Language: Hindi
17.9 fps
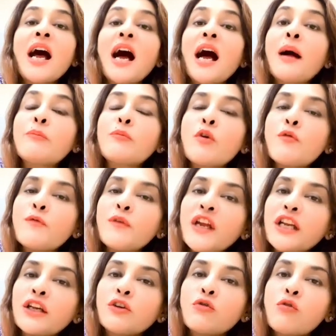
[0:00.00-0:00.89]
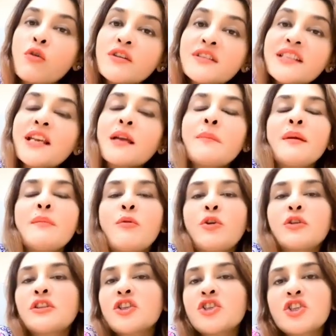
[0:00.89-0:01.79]
आपको वेट लॉस के भी
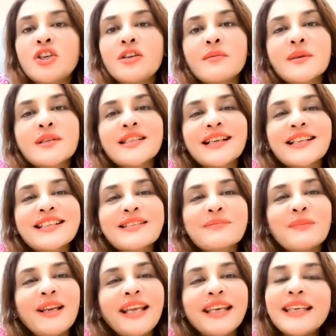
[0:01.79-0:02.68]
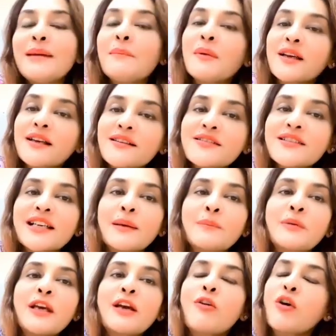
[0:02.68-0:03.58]
बहुत अच्छे रिजल्ट मिलेंगे बिकॉज
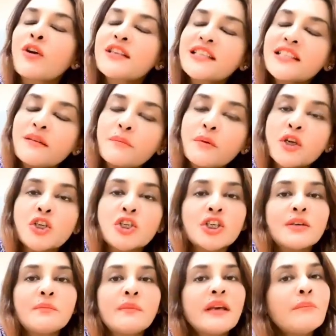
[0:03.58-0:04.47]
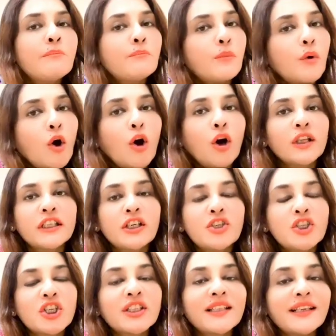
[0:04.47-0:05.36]
आपकी कॉन्स्टिपेशन भी बहुत
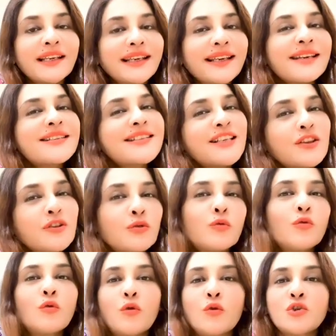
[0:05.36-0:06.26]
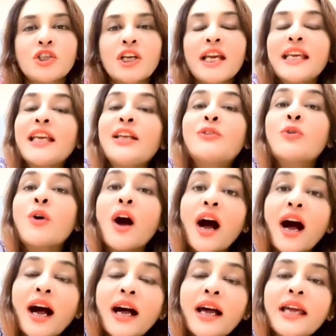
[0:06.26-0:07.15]
अच्छे तरीके से दूर हो जाएगी तो
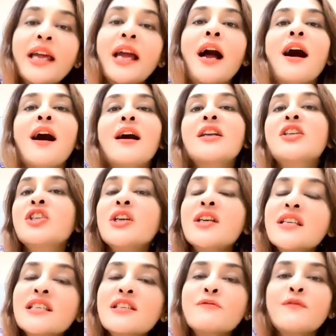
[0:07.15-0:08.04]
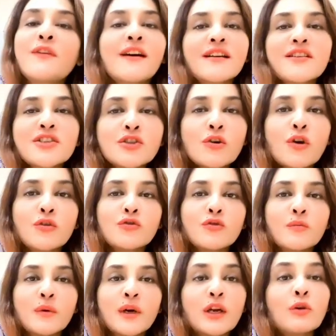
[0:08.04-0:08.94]
आए आज इस फर्स्ट
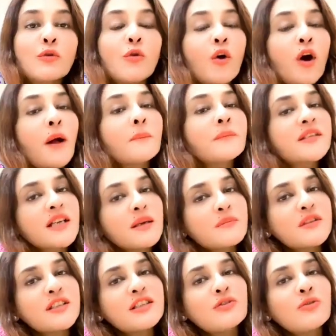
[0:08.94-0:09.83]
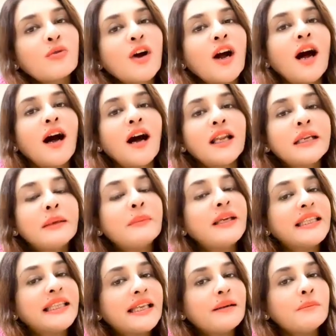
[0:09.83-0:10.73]
अक्टूबर को हम सब्जियों का
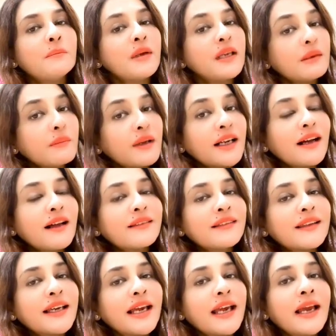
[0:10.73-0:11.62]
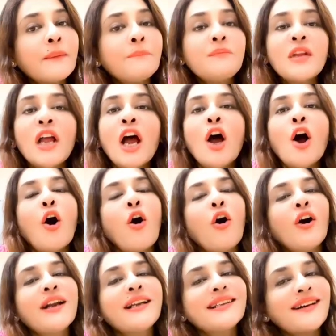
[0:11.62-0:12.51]
आलमी दिन भी मनाते हैं
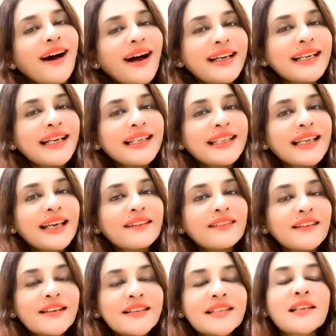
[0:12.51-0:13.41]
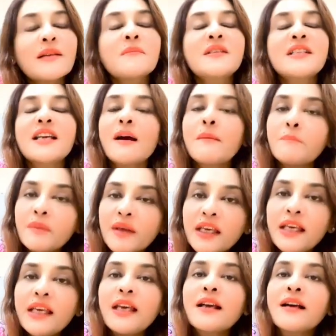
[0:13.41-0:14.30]
और डाइट के अंदर सब्जियां
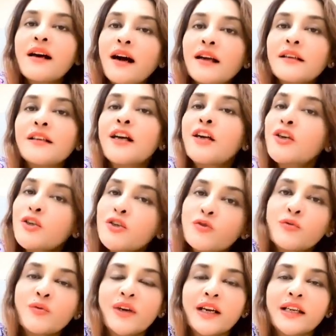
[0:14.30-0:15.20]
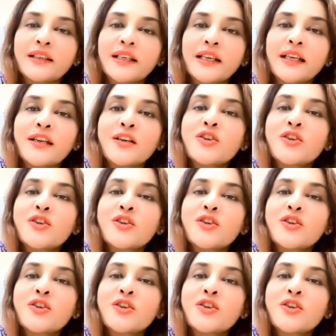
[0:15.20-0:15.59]
भी खाना शुरू कर देंगे